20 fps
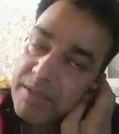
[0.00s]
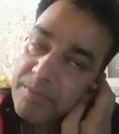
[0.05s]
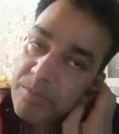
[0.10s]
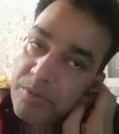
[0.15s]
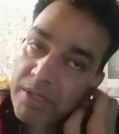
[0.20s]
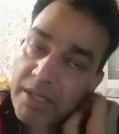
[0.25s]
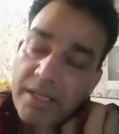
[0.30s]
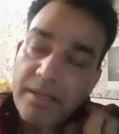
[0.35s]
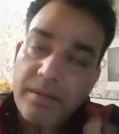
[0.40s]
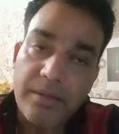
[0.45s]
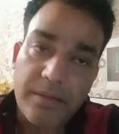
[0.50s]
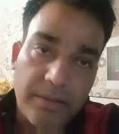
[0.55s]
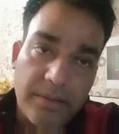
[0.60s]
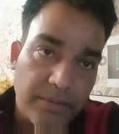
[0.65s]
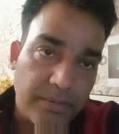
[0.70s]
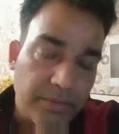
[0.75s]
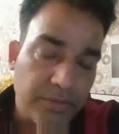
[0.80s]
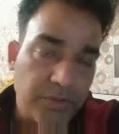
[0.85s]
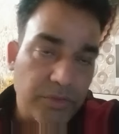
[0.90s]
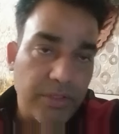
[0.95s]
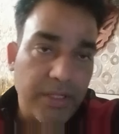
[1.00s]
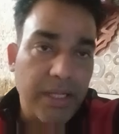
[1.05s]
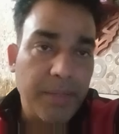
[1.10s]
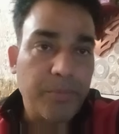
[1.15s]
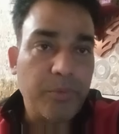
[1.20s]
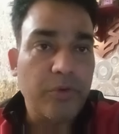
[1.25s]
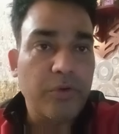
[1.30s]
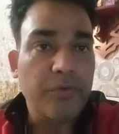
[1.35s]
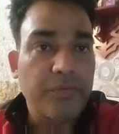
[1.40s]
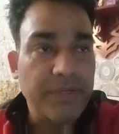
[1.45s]
ये बड़ी जो है
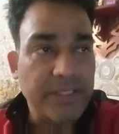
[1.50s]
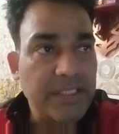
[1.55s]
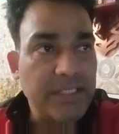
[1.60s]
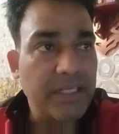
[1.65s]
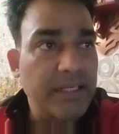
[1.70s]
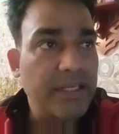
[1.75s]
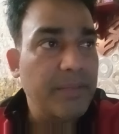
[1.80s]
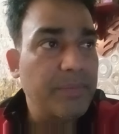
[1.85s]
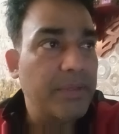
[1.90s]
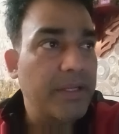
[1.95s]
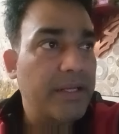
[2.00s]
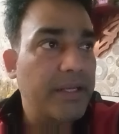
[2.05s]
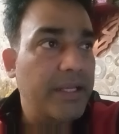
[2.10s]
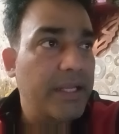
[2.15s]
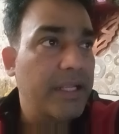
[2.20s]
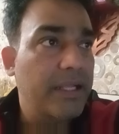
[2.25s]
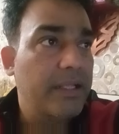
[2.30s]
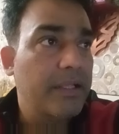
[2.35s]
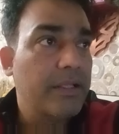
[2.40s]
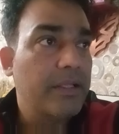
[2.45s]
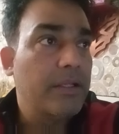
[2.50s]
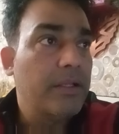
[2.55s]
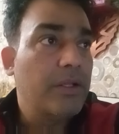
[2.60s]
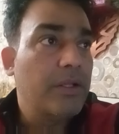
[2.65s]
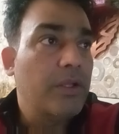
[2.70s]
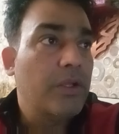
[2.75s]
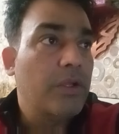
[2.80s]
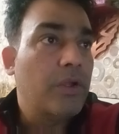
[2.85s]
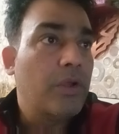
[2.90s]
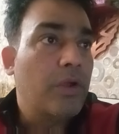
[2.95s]
आपको फैसिलिटी मिल रही है
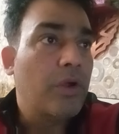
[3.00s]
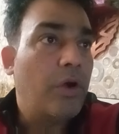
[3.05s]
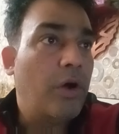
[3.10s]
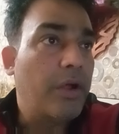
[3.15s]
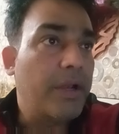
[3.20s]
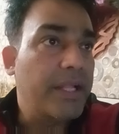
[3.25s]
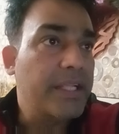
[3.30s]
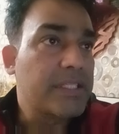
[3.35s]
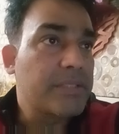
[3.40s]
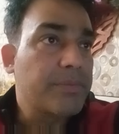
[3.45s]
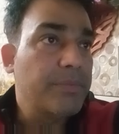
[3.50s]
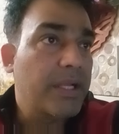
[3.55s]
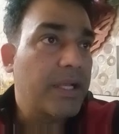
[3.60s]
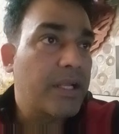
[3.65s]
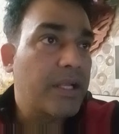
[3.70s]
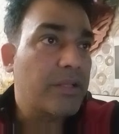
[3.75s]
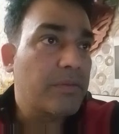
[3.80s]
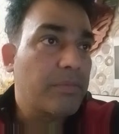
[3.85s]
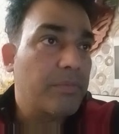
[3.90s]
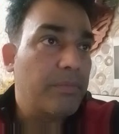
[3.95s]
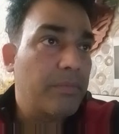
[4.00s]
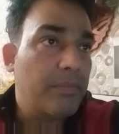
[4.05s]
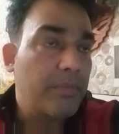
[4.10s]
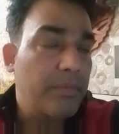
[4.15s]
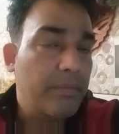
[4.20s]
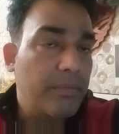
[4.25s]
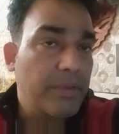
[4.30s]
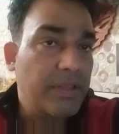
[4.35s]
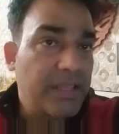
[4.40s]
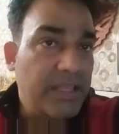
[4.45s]
और इसमें अगर
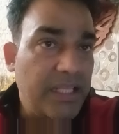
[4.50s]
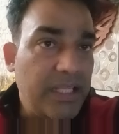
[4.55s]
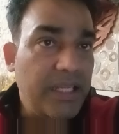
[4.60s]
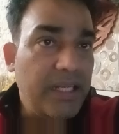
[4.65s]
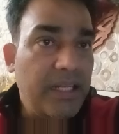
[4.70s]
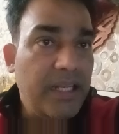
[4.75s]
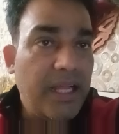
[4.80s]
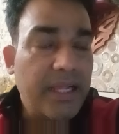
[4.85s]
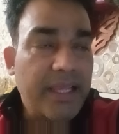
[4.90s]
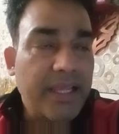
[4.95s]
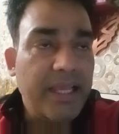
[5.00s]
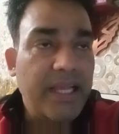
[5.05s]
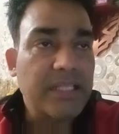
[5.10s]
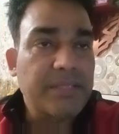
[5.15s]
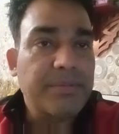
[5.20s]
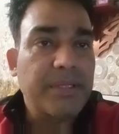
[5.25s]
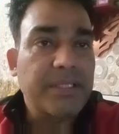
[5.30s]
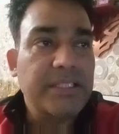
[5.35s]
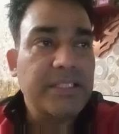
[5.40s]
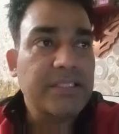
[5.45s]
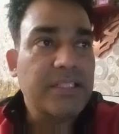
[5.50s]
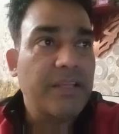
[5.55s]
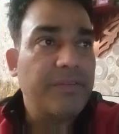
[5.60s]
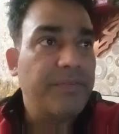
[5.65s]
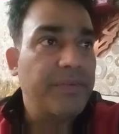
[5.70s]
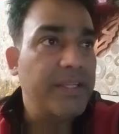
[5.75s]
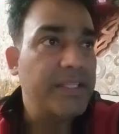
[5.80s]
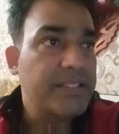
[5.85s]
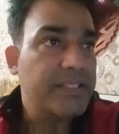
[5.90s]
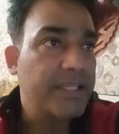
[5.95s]
तीन लाख के आसपास इसकी
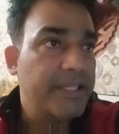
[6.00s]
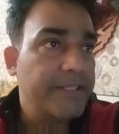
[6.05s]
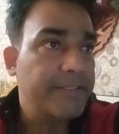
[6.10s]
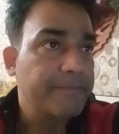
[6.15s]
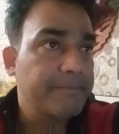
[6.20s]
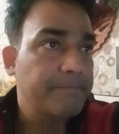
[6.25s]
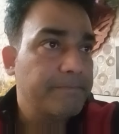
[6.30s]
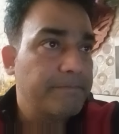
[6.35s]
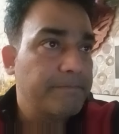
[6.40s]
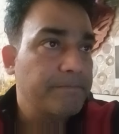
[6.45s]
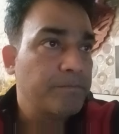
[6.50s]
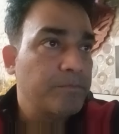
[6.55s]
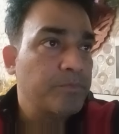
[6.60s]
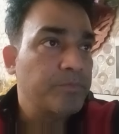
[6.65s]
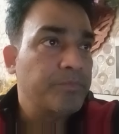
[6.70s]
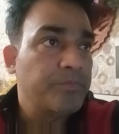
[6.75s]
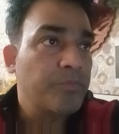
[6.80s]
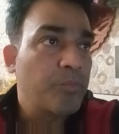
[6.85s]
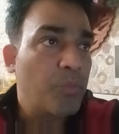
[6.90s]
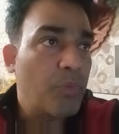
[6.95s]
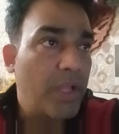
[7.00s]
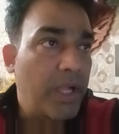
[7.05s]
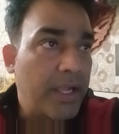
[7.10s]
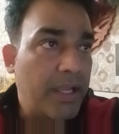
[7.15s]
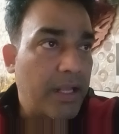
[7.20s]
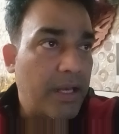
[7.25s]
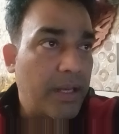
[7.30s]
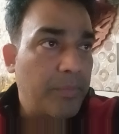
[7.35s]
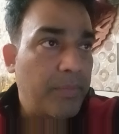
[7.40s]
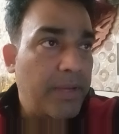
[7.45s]
फ़ीस है
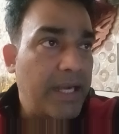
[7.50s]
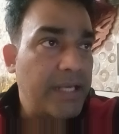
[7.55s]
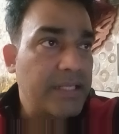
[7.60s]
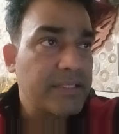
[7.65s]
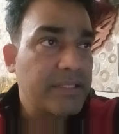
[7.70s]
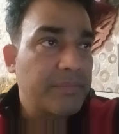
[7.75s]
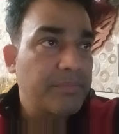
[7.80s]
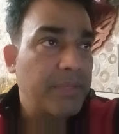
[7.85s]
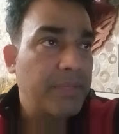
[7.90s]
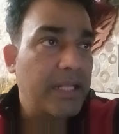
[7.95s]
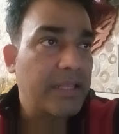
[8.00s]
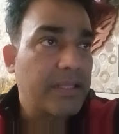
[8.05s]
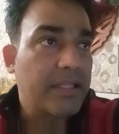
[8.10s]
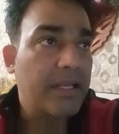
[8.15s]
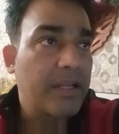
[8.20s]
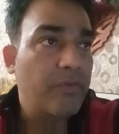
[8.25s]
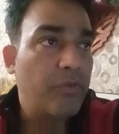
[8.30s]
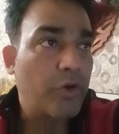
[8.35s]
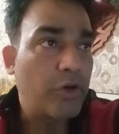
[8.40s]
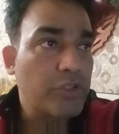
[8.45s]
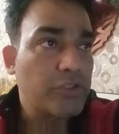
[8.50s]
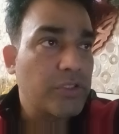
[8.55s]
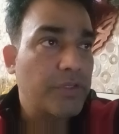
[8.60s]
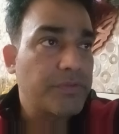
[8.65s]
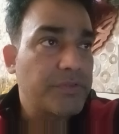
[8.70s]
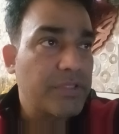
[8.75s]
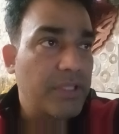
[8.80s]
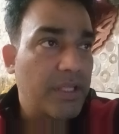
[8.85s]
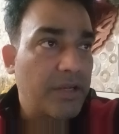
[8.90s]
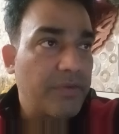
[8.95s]
अगर हम बात बात करें वार्ड्स
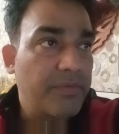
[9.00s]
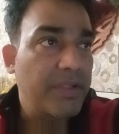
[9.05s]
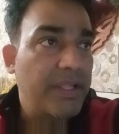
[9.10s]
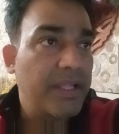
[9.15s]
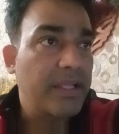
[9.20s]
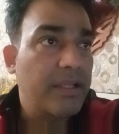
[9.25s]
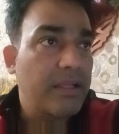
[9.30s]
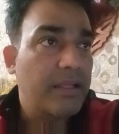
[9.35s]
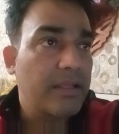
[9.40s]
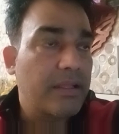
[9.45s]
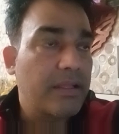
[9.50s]
ऑफ सर्विंग